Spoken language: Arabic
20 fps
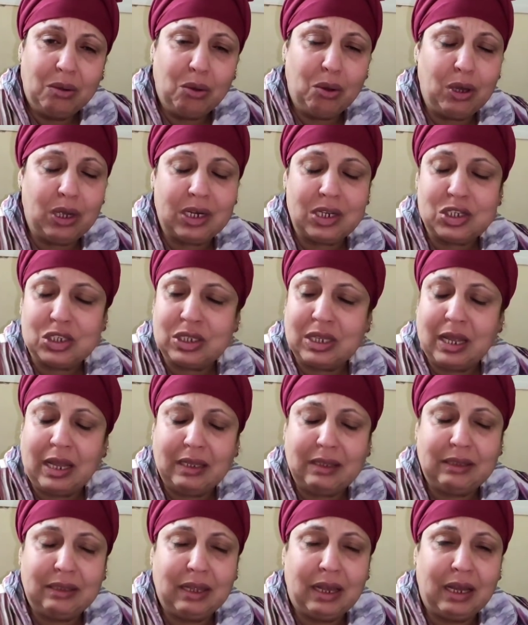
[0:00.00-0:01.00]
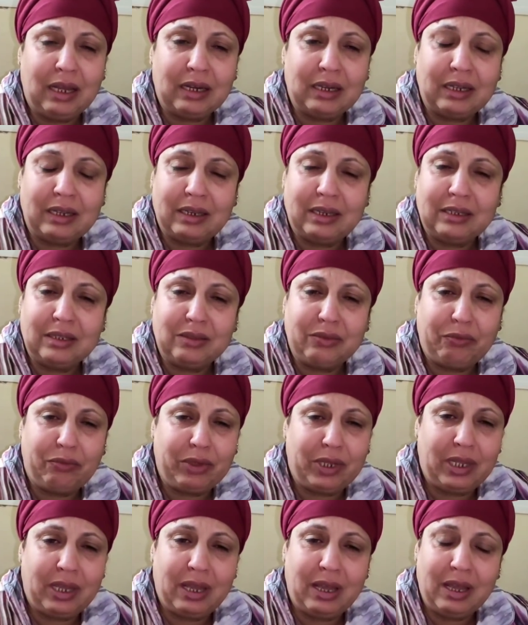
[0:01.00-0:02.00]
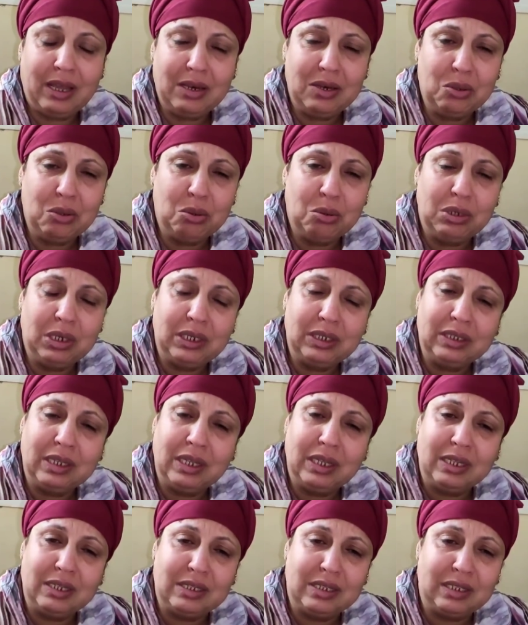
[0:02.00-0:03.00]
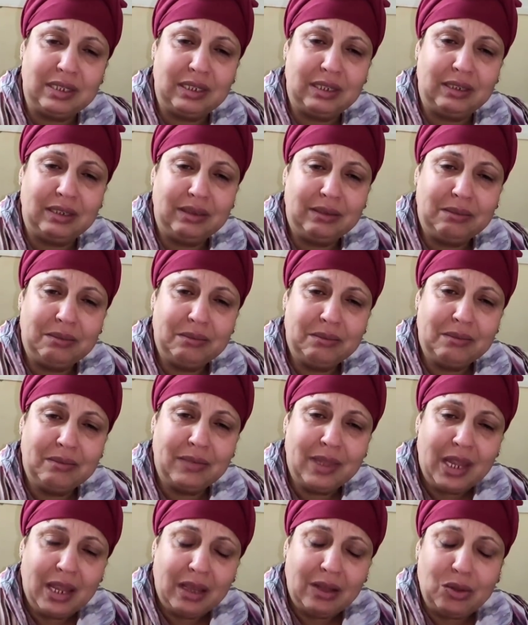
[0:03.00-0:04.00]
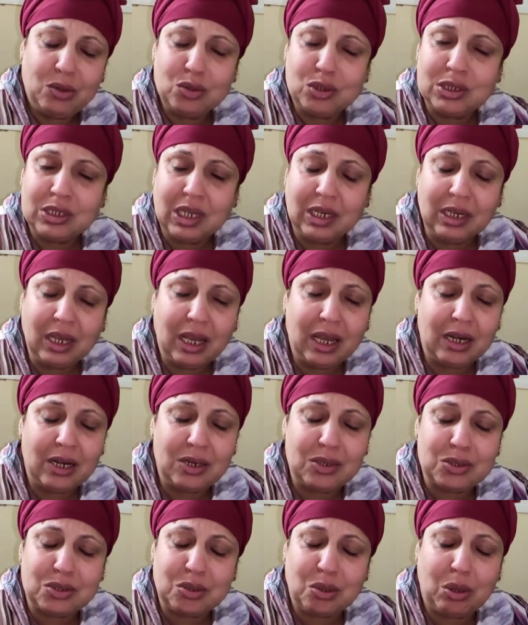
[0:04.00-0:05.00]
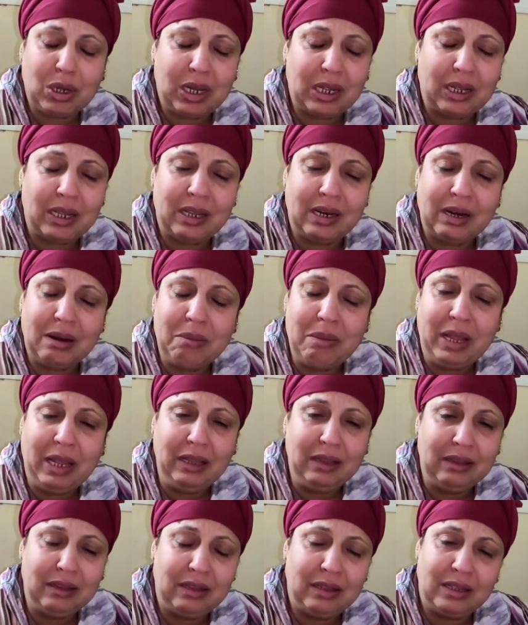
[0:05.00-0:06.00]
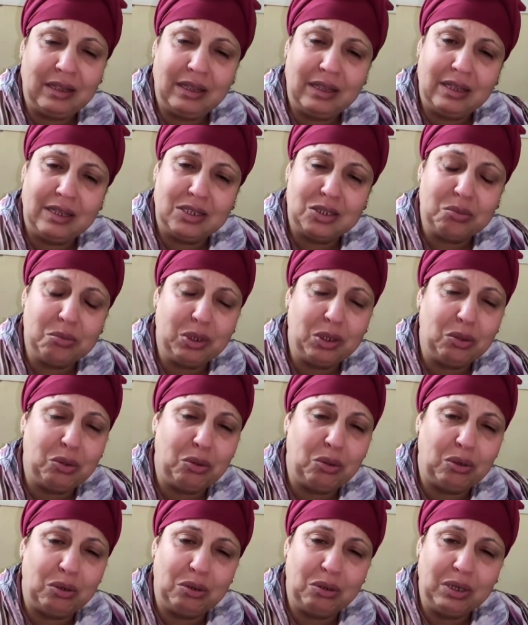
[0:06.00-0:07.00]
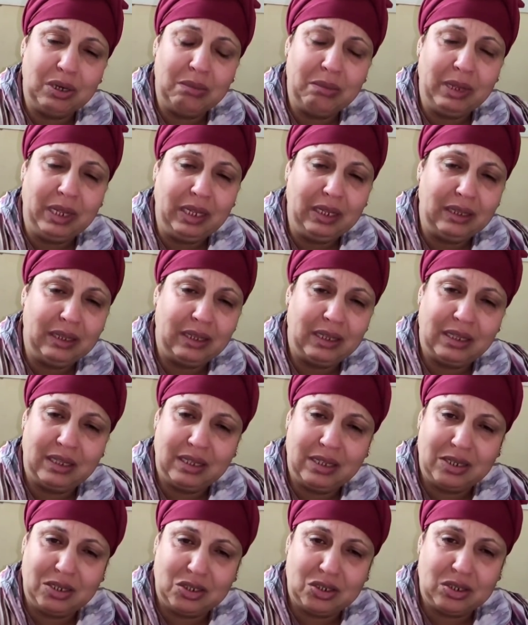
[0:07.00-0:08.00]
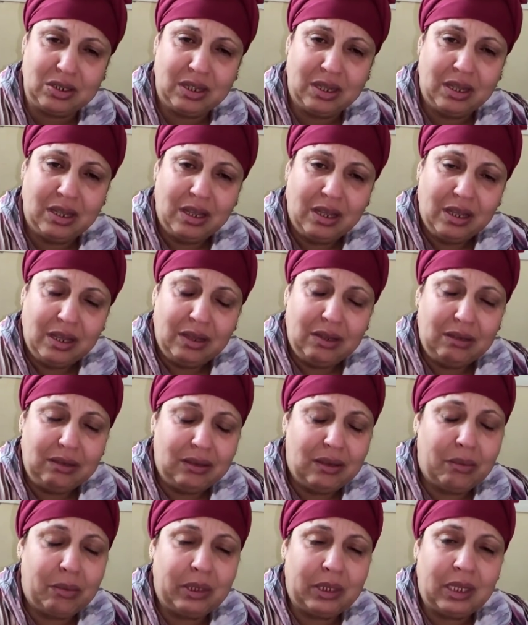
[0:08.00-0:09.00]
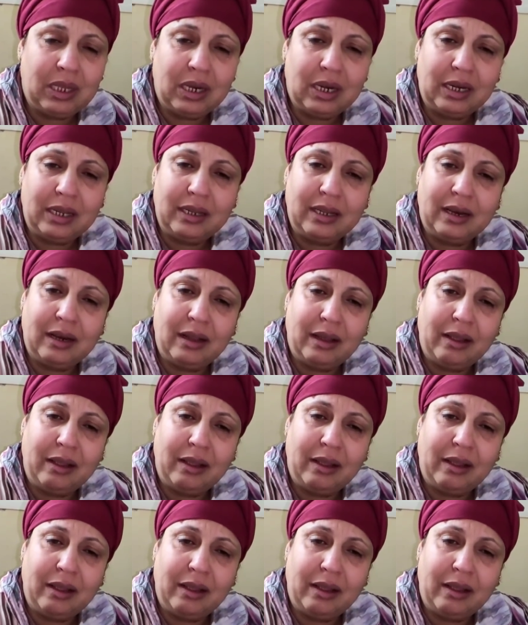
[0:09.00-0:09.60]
وخرجت لهاد الدار كريت فيها انا ووليداتي كنت نخلص ولكن راه ما عنديش من كورونا ما عنديش دابا داير ليا